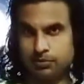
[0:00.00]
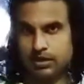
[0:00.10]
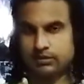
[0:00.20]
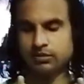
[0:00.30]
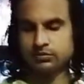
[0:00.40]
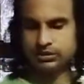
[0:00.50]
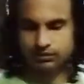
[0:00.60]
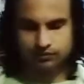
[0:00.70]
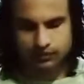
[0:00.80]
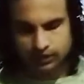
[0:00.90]
बात
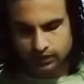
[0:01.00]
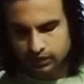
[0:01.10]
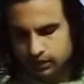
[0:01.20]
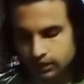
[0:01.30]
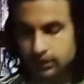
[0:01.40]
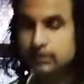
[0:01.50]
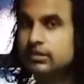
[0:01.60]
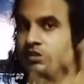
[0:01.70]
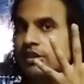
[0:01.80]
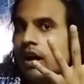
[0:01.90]
समझे इसके
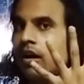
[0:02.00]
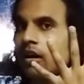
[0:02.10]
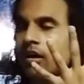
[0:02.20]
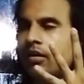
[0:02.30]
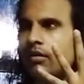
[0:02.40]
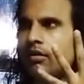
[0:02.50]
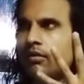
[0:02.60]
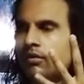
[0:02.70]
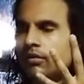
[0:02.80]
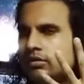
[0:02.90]
चार
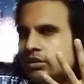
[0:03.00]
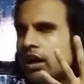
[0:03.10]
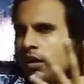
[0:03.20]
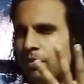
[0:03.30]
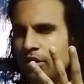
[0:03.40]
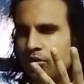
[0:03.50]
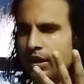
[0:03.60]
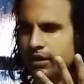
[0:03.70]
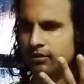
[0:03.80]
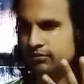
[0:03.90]
चार प्रयोग
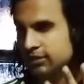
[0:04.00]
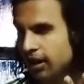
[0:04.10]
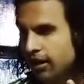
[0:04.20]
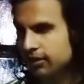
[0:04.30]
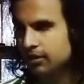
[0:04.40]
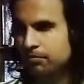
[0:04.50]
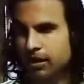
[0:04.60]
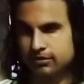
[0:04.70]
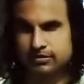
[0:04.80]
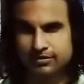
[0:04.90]
हैं चार की
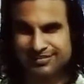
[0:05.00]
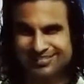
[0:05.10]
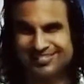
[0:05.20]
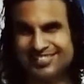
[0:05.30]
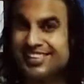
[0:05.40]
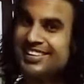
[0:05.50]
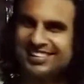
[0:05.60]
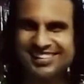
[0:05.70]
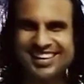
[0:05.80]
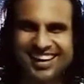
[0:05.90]
पांच
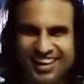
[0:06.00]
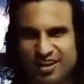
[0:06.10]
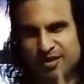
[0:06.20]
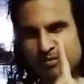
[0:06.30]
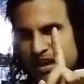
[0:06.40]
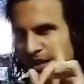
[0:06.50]
गिनते रहे पहला